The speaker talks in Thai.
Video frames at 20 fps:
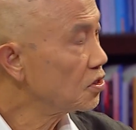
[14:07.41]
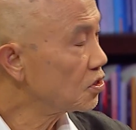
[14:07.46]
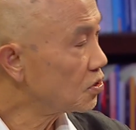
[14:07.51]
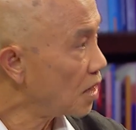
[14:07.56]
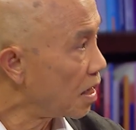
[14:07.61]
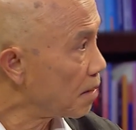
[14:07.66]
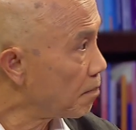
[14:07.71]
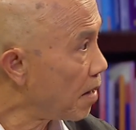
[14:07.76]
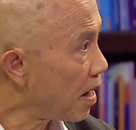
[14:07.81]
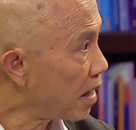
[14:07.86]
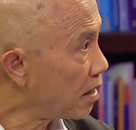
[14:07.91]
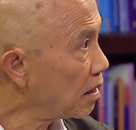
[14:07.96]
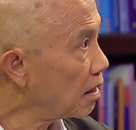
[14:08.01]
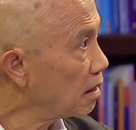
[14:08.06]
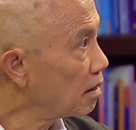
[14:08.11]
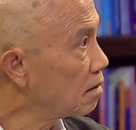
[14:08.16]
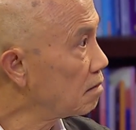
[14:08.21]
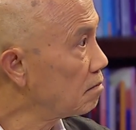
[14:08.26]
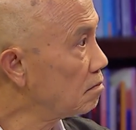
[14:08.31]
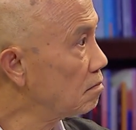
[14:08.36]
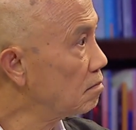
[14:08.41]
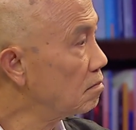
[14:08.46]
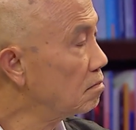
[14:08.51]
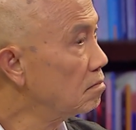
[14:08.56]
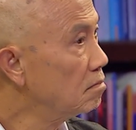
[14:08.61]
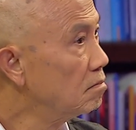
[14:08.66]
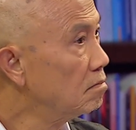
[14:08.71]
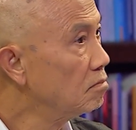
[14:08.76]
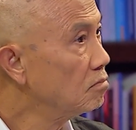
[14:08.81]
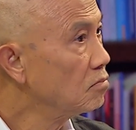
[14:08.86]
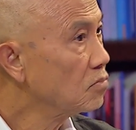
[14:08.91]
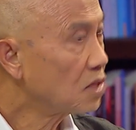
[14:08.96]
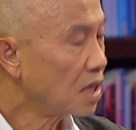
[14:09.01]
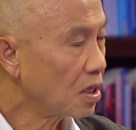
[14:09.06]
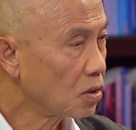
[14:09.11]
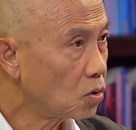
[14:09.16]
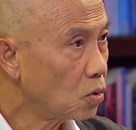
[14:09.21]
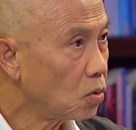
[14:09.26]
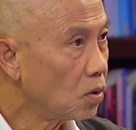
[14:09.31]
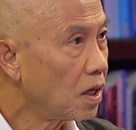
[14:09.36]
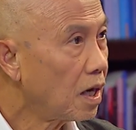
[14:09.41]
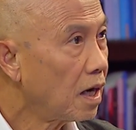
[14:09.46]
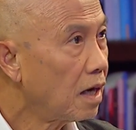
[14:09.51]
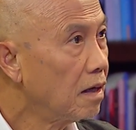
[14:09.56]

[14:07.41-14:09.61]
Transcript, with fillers: strike back เขาตั้งตัวได้แล้วตั้งตั